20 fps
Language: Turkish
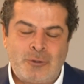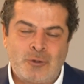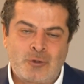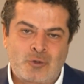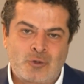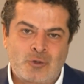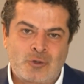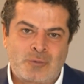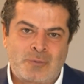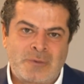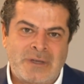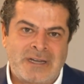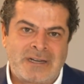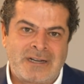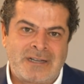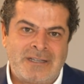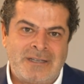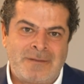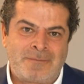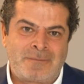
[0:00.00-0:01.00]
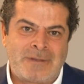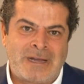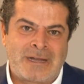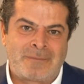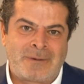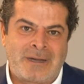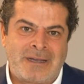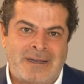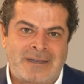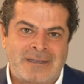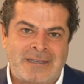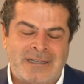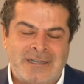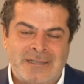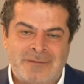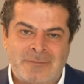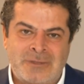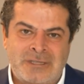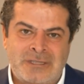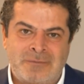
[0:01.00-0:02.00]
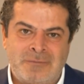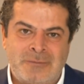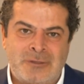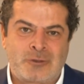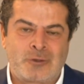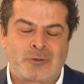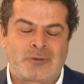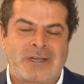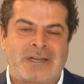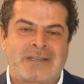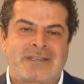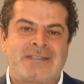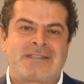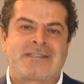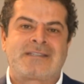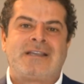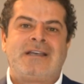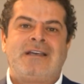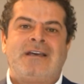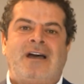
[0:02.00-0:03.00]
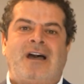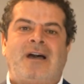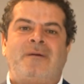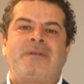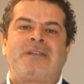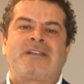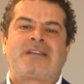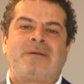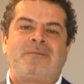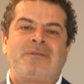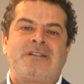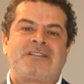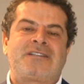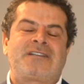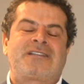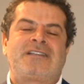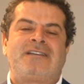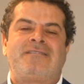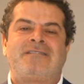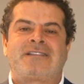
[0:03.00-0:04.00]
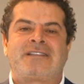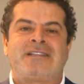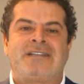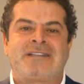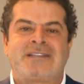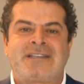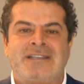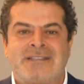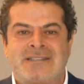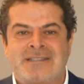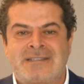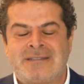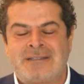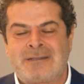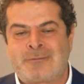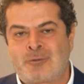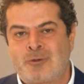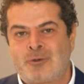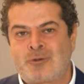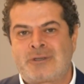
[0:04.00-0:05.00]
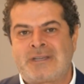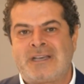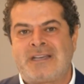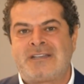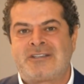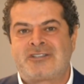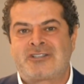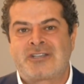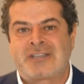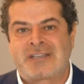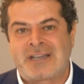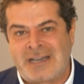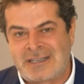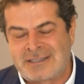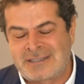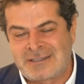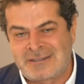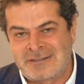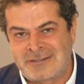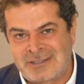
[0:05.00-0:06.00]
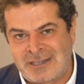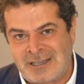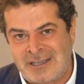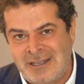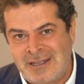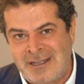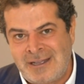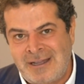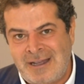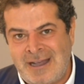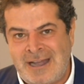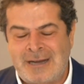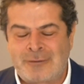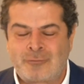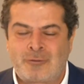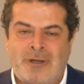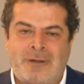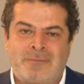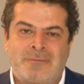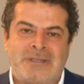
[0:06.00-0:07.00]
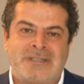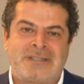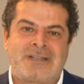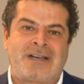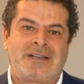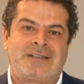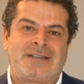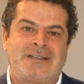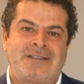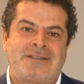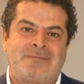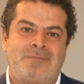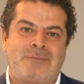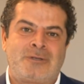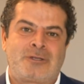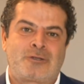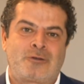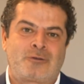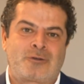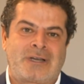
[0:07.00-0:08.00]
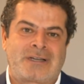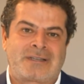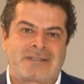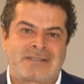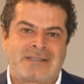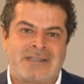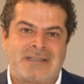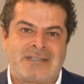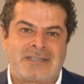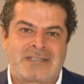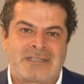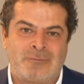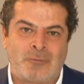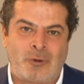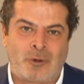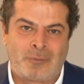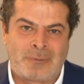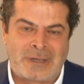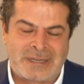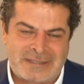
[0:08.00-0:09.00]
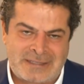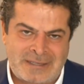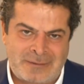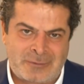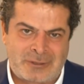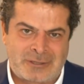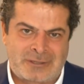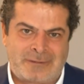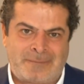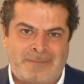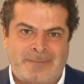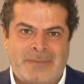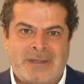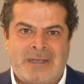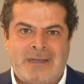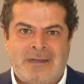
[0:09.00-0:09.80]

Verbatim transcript: Biliyorsunuz bir ara ipler bayağı gerilmiş. Mitsotakis Amerika Birleşik Devletleri gezisinde Türkiye'yi şikayet edince Erdoğan bir daha da Mitsotakis'te işim olmaz demişti.